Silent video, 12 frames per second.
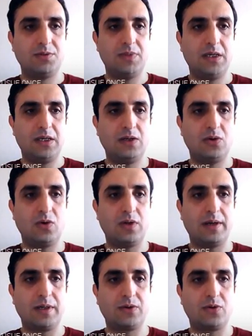Şimdi ilk
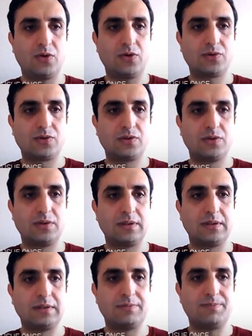olaya bakıyoruz.
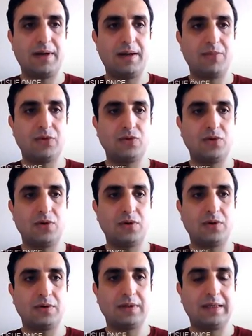
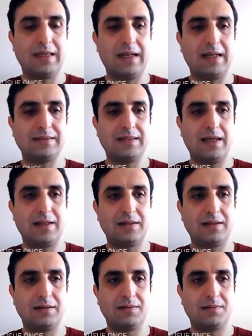
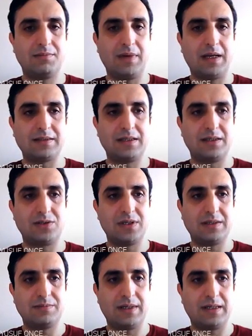Spermatogenezden
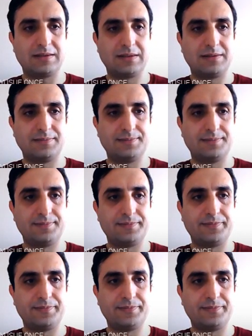bahsedeceğiz biraz.